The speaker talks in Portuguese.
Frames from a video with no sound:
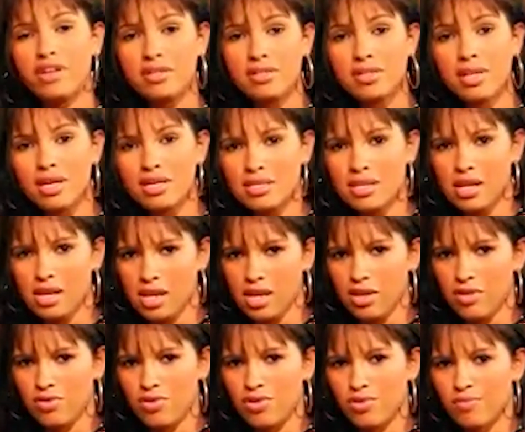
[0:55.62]
A diferença
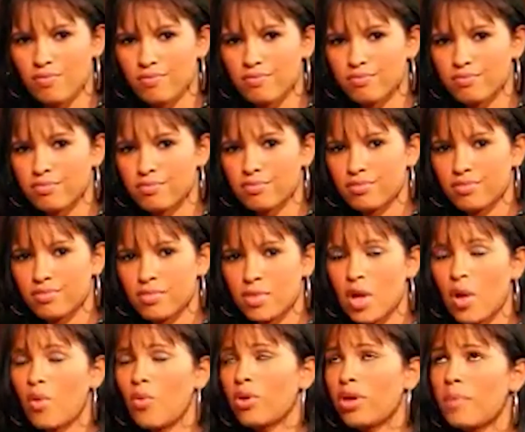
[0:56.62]
entre esses dois
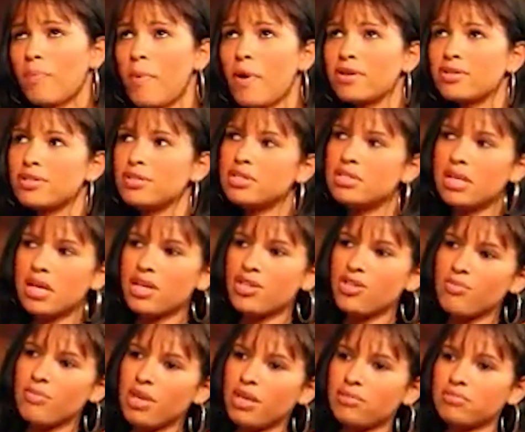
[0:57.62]
casos denota
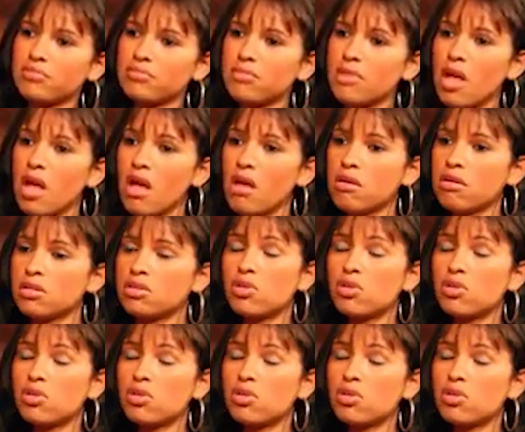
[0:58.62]
que nesses 11